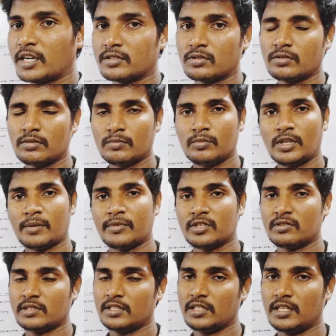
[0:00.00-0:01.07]
மார்க்ஸும்
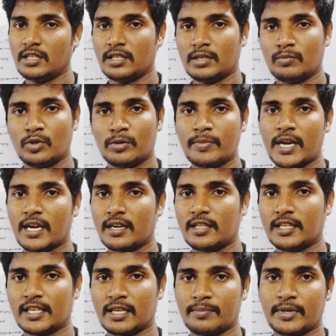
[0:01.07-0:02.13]
நமக்கு வந்து புக் பேக்கில்
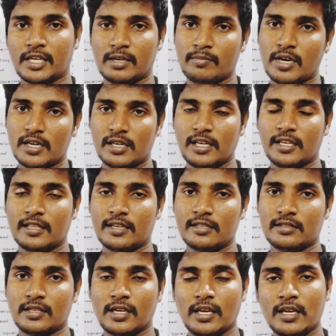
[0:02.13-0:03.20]
தான் கேட்பாங்க பாட்னியாக
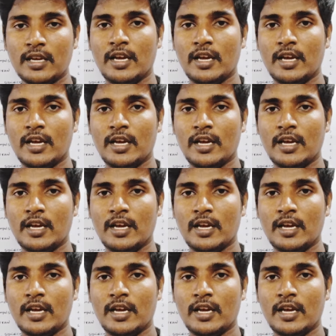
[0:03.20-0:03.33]
இருந்தாலும் சரி